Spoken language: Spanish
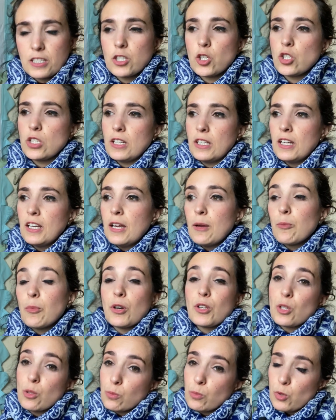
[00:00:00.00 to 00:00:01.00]
Eso sí, por
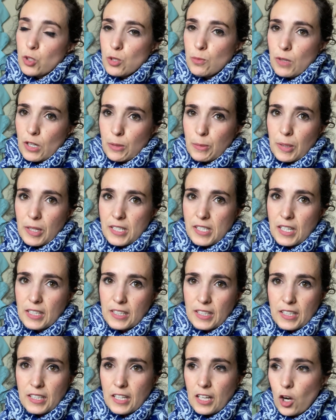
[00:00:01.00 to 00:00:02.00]
eso es mucho más
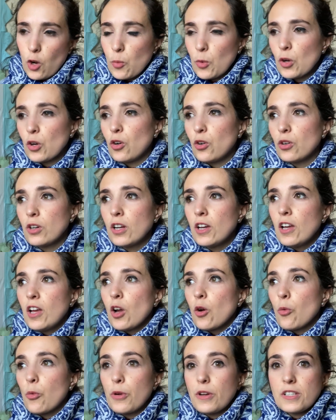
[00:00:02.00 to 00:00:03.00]
versátil que a lo mejor
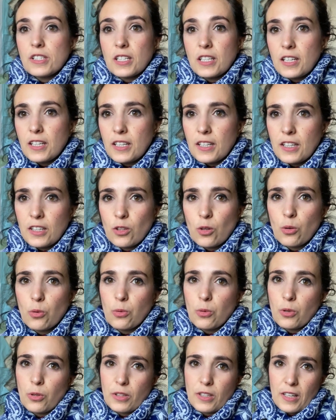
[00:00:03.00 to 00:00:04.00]
Quizlet
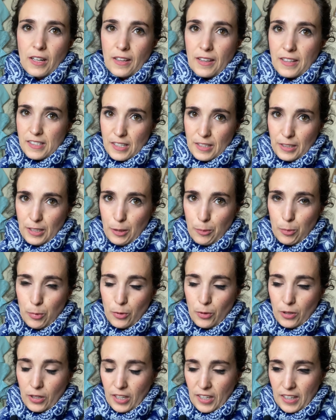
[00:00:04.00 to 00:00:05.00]
u otra de
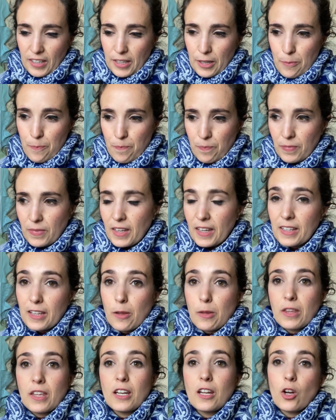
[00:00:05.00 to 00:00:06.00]
tipo que, que
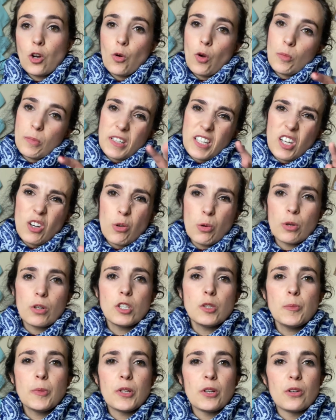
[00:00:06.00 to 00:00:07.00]
te tiene como
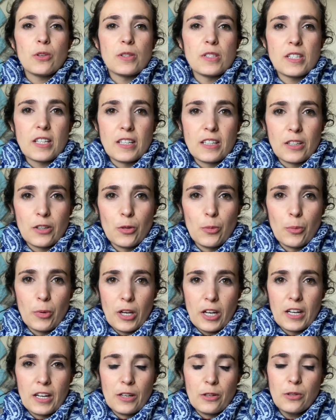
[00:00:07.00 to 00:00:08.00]
minijuegos, pero no es tan
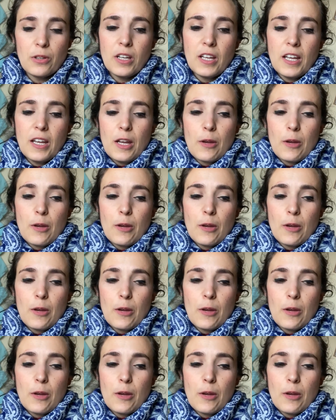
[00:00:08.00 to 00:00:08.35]
compleja, ¿no?